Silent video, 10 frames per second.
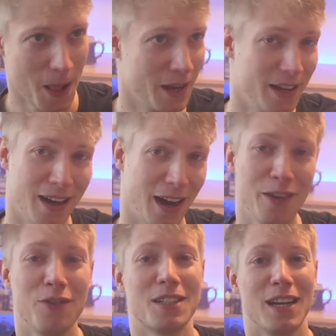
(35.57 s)
Äh,
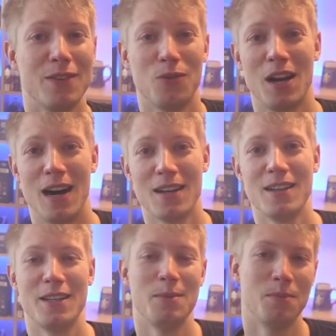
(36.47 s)
Reifezeit wurde
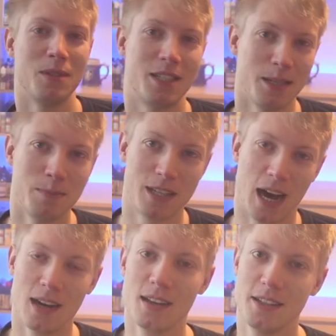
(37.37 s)
angegeben sieben
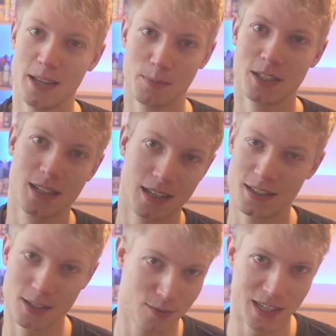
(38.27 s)
Tage. Ich habe das
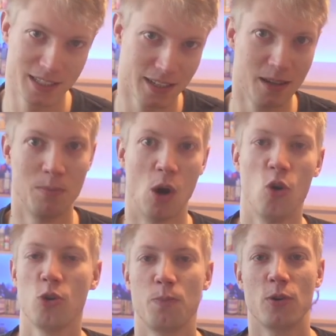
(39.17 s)
Ganze quasi
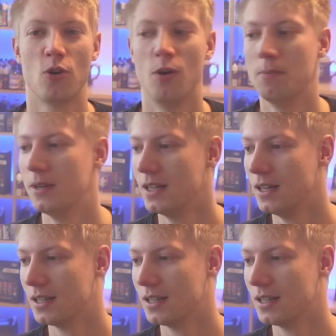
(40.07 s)
gebraucht bekommen.